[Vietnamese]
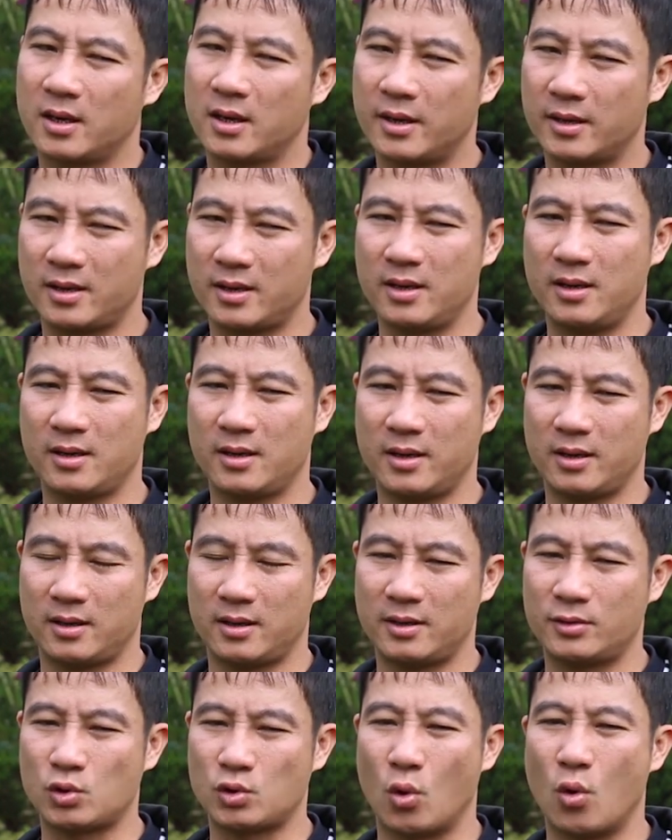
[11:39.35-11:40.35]
cái cái cái,
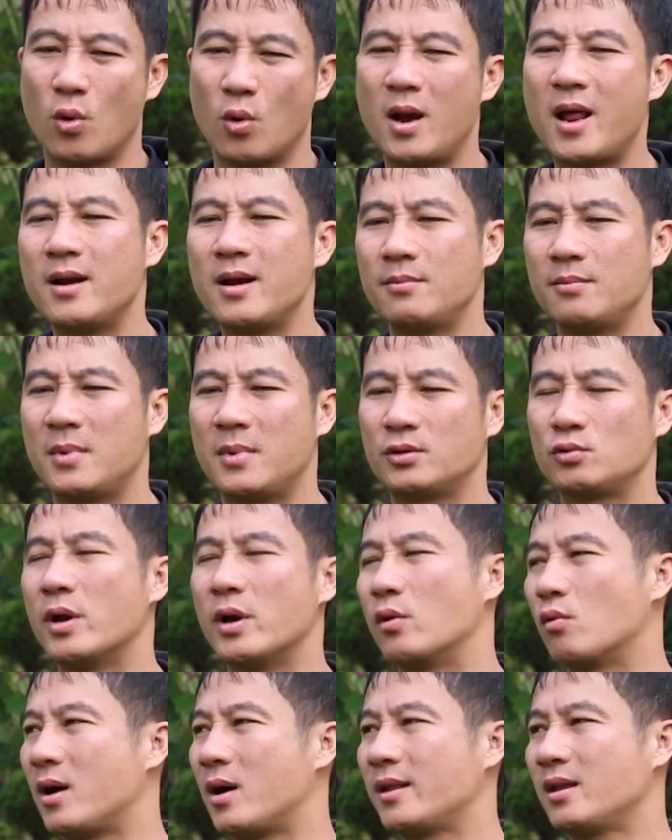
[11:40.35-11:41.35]
cái số lần mà
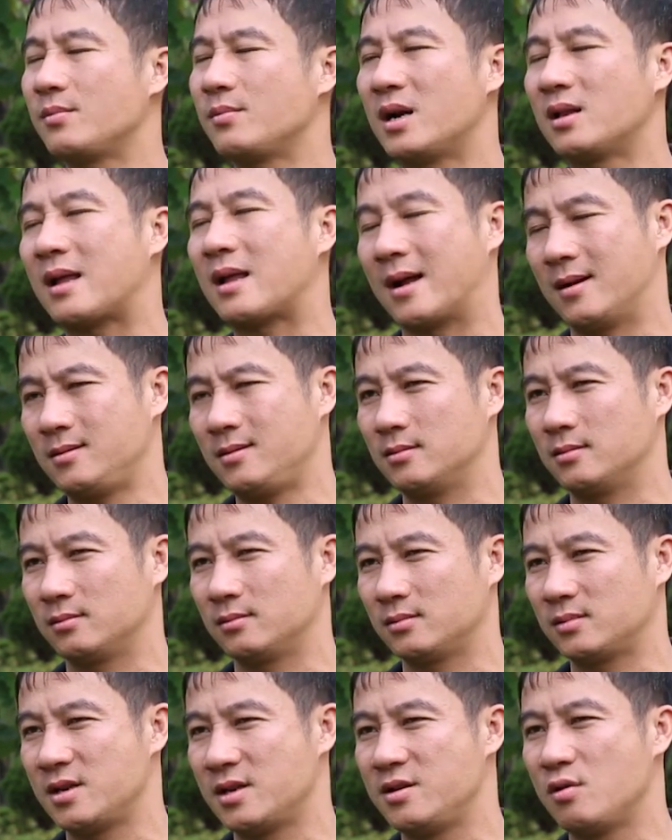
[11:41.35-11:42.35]
chuyển hóa thành bàn thắng
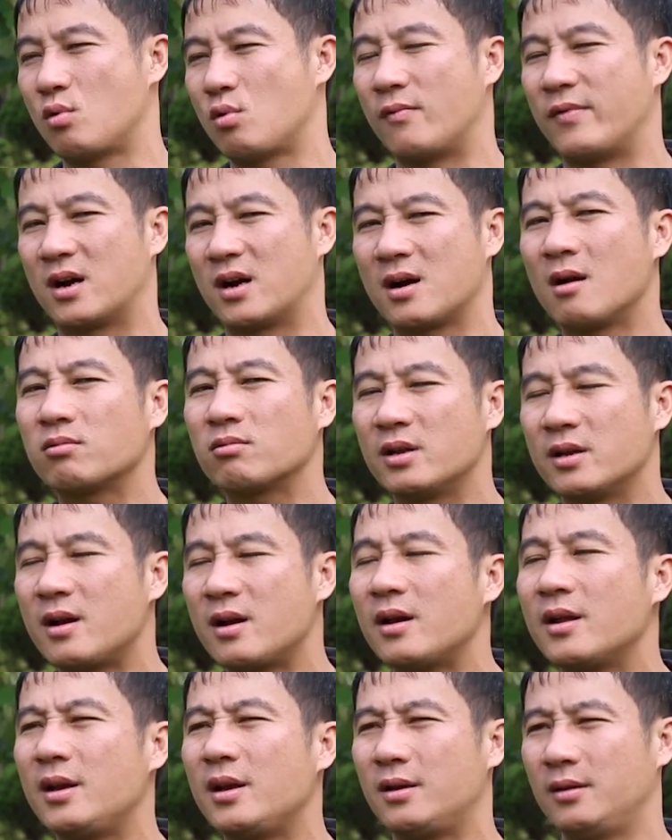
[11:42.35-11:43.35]
từ những quả phạt góc thì
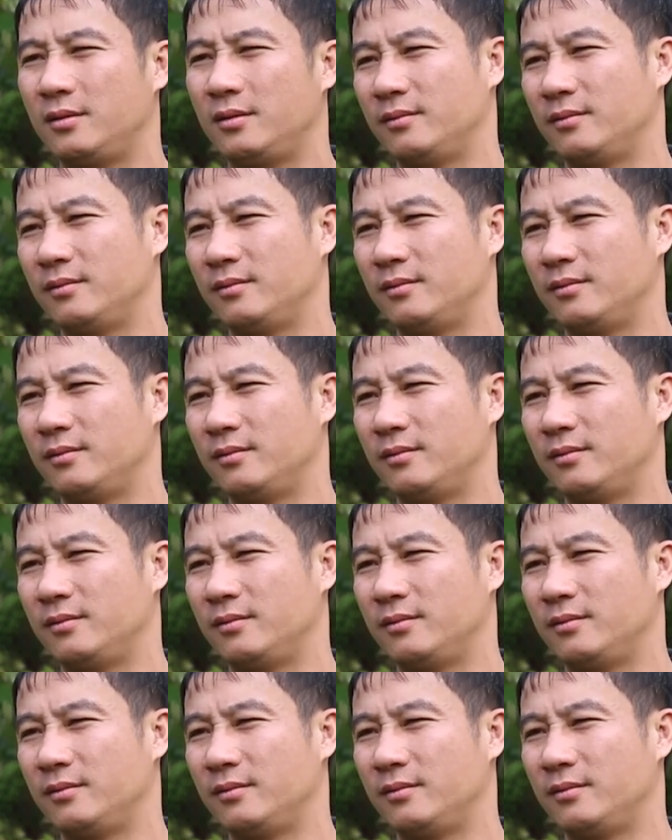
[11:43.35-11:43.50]
rất ít.